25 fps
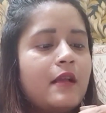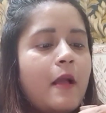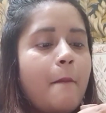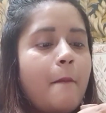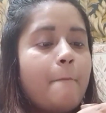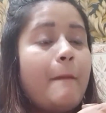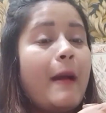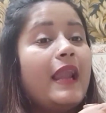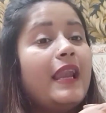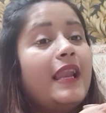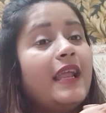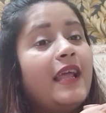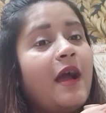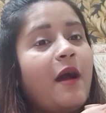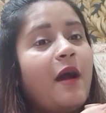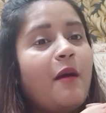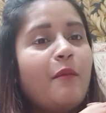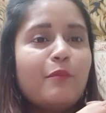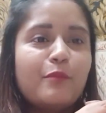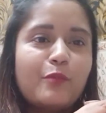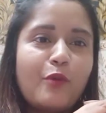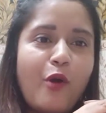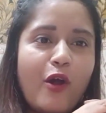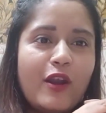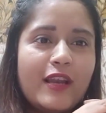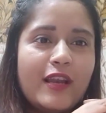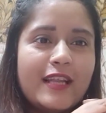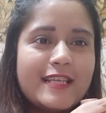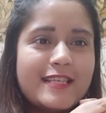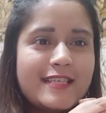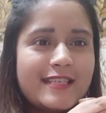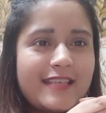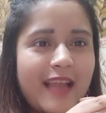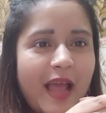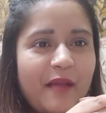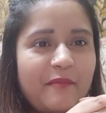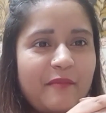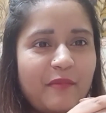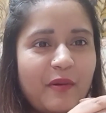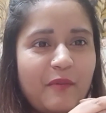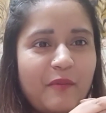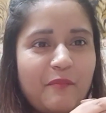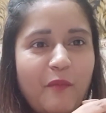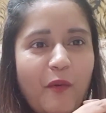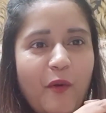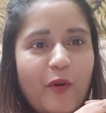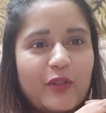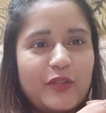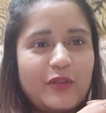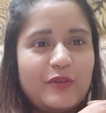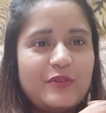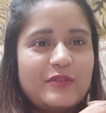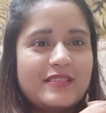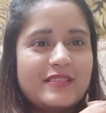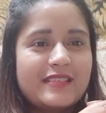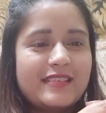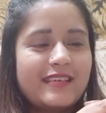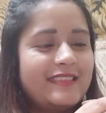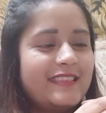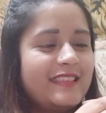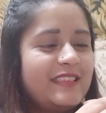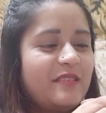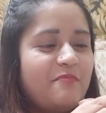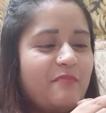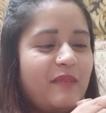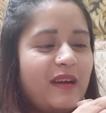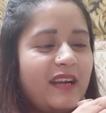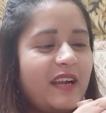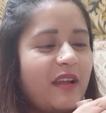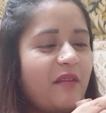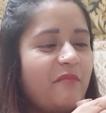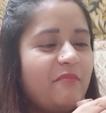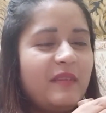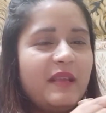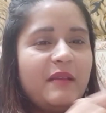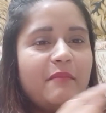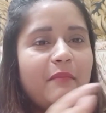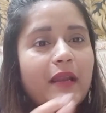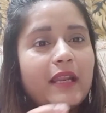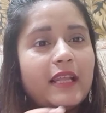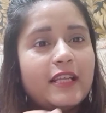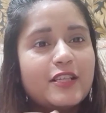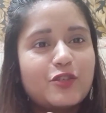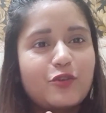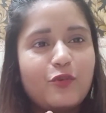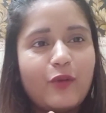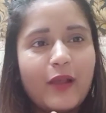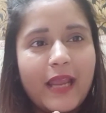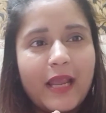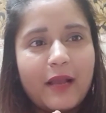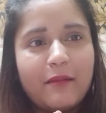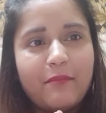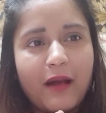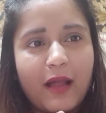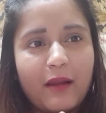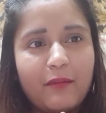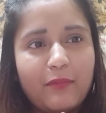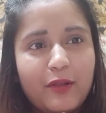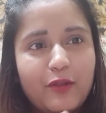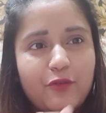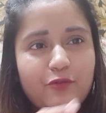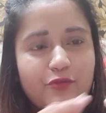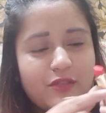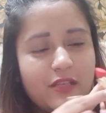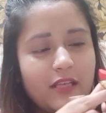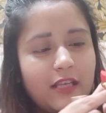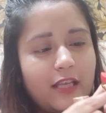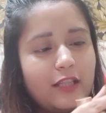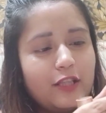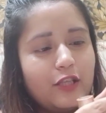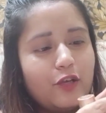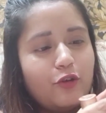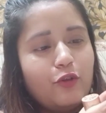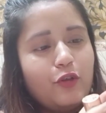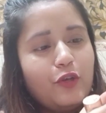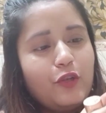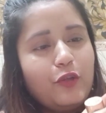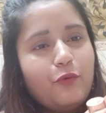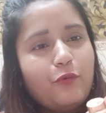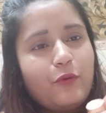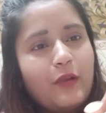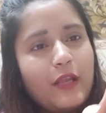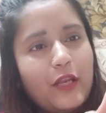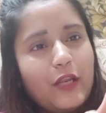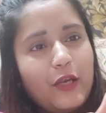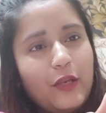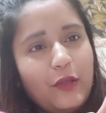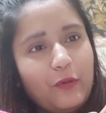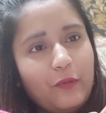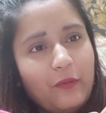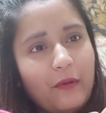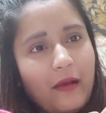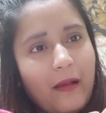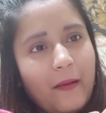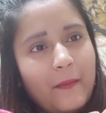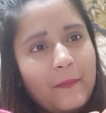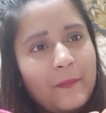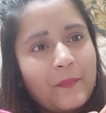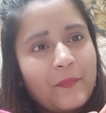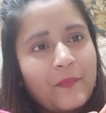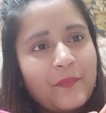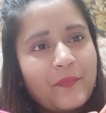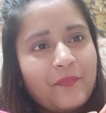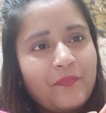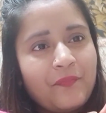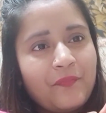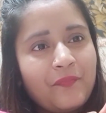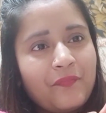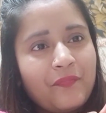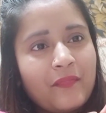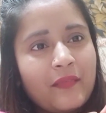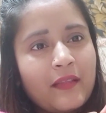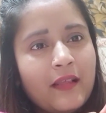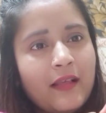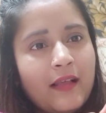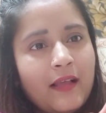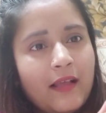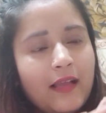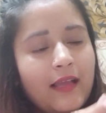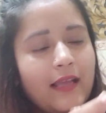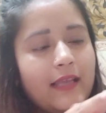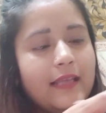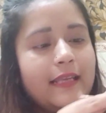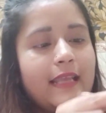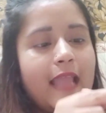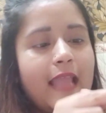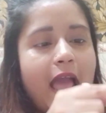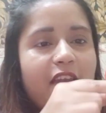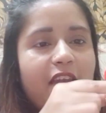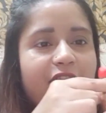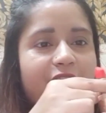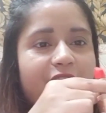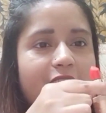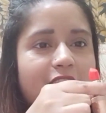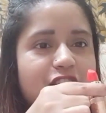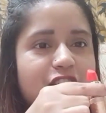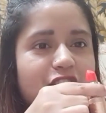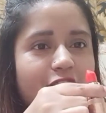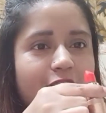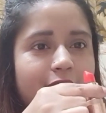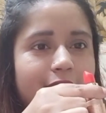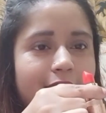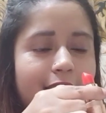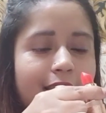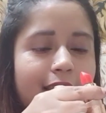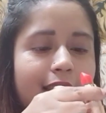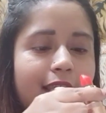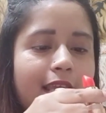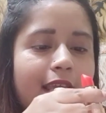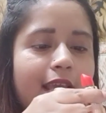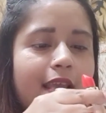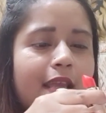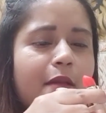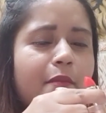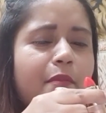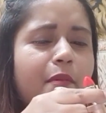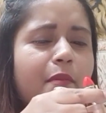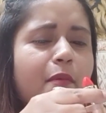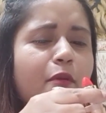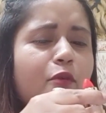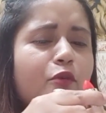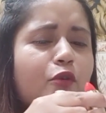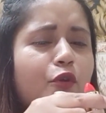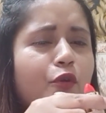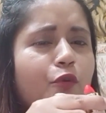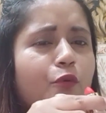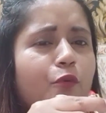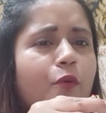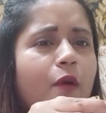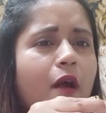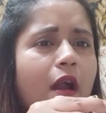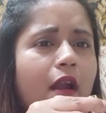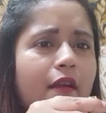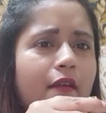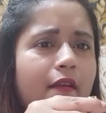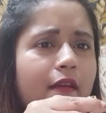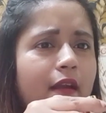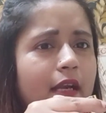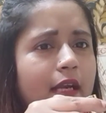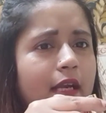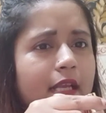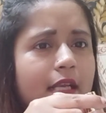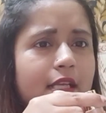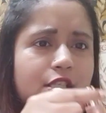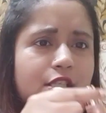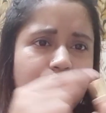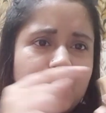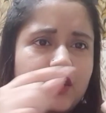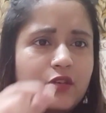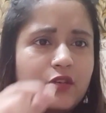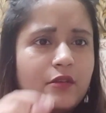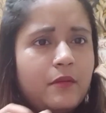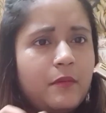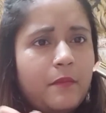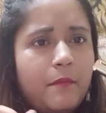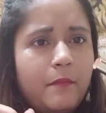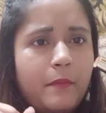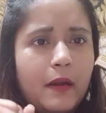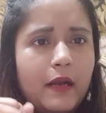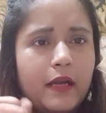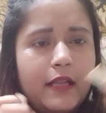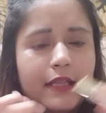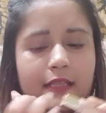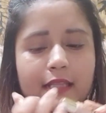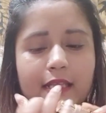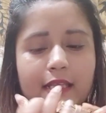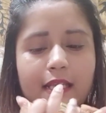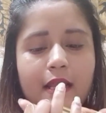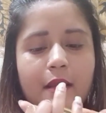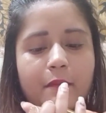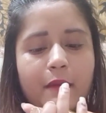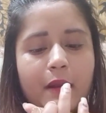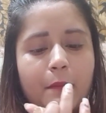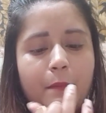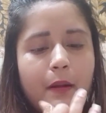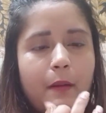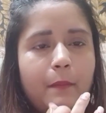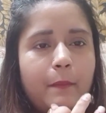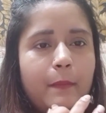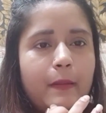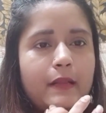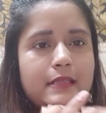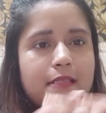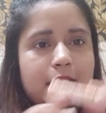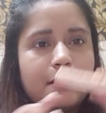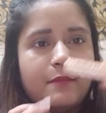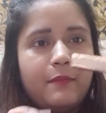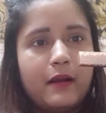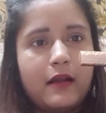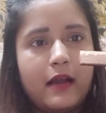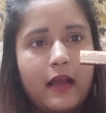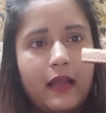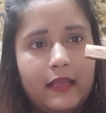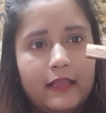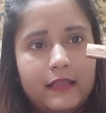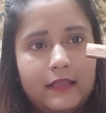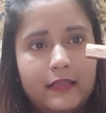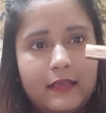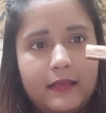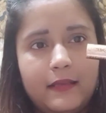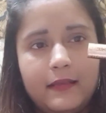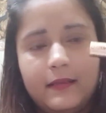पहले हम कॉलेज टाइम पे बहुत यूज़ करते थे बट अभी मैंने इसको एक बार भी यूज़ नहीं किया देखो न्यू की न्यू है ये अनवाई शक्ति की है ये भी मेरे को टू हंड्रेड ईच पड़ी थी ये मैंने पर्पल से मंगाई थी